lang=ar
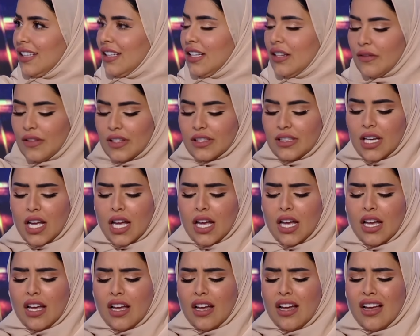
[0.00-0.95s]

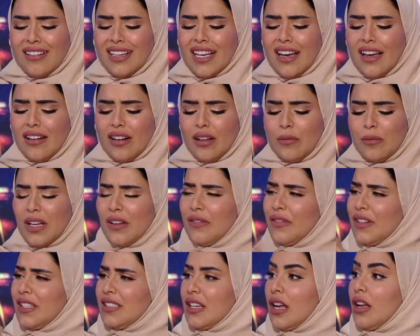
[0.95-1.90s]
فجاه كهرباء
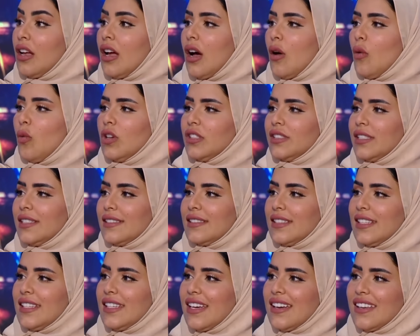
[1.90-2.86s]
فجاه اول شيء
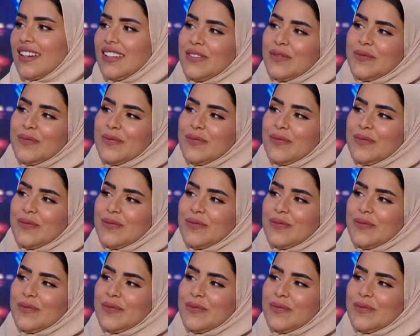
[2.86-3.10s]
السياره